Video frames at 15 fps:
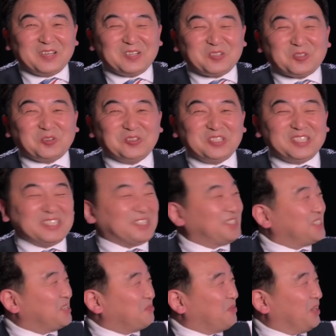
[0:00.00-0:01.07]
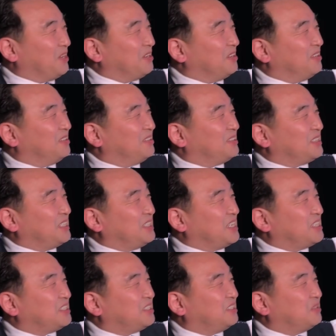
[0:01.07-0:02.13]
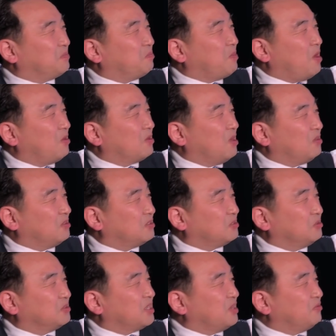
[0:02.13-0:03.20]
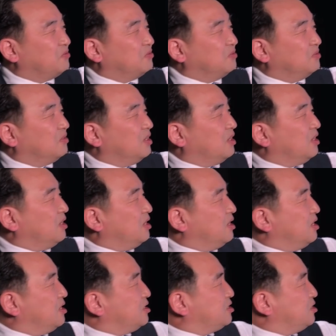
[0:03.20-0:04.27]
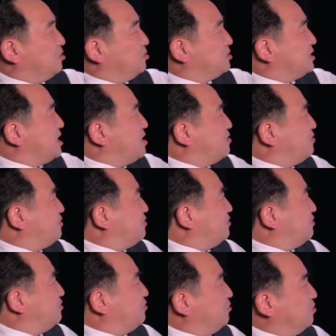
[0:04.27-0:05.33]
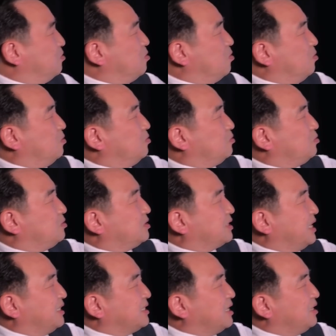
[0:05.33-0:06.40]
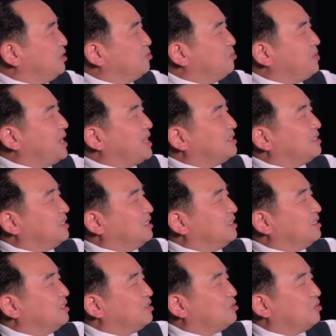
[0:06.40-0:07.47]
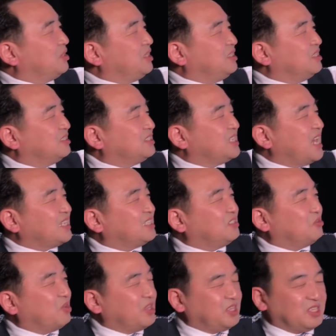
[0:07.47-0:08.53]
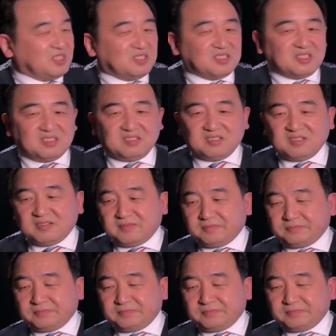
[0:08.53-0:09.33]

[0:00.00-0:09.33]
纯净证明。这件事情报告了首相府，首相府。给他留面子，所以因家庭原因而辞职，